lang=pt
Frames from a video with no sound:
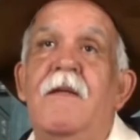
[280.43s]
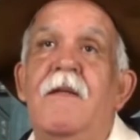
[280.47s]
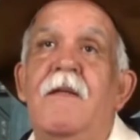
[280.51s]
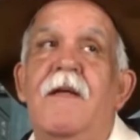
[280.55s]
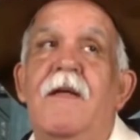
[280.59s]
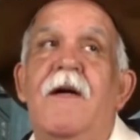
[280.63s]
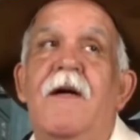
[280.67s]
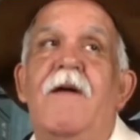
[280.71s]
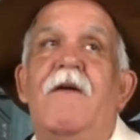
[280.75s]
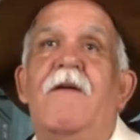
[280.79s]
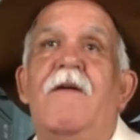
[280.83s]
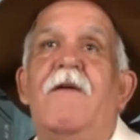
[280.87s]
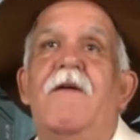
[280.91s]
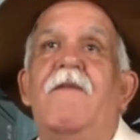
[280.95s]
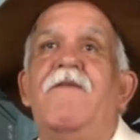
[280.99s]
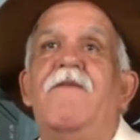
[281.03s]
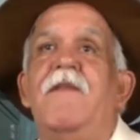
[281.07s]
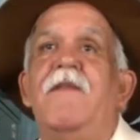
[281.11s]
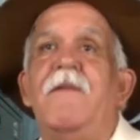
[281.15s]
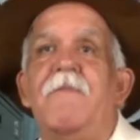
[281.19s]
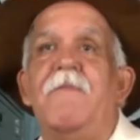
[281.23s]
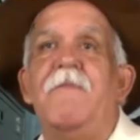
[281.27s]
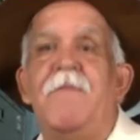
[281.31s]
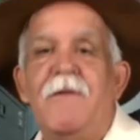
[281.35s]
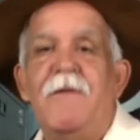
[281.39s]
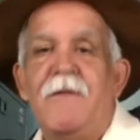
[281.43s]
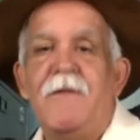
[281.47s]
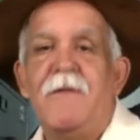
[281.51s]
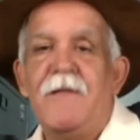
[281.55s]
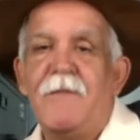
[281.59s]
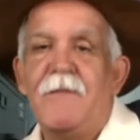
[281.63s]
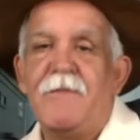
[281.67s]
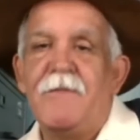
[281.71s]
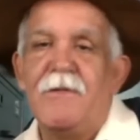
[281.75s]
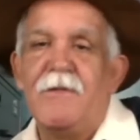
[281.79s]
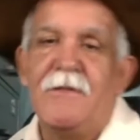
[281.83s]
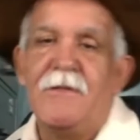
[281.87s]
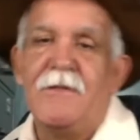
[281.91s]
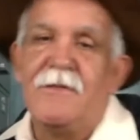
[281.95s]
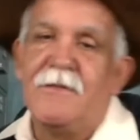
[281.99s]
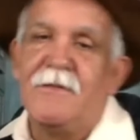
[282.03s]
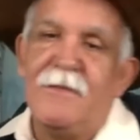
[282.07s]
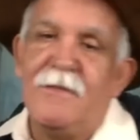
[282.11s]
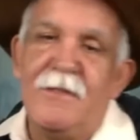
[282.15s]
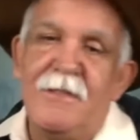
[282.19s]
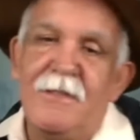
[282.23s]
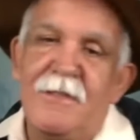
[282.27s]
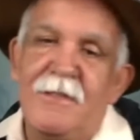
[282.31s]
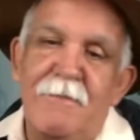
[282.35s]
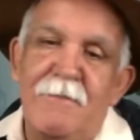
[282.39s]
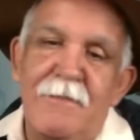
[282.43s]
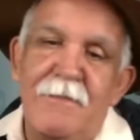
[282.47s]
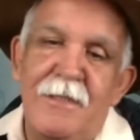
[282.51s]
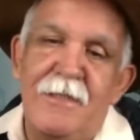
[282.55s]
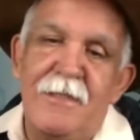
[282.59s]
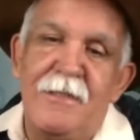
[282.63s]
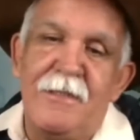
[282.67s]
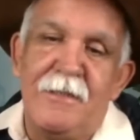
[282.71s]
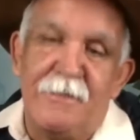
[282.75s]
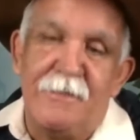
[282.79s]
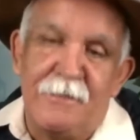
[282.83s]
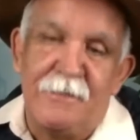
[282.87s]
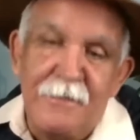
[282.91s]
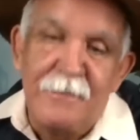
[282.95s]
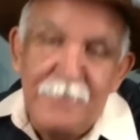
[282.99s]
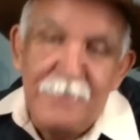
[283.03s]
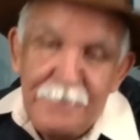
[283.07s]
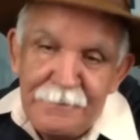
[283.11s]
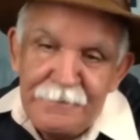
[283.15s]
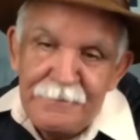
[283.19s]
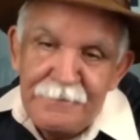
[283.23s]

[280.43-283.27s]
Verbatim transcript: Né? O Filipão, que é da produção, nem sabia disso.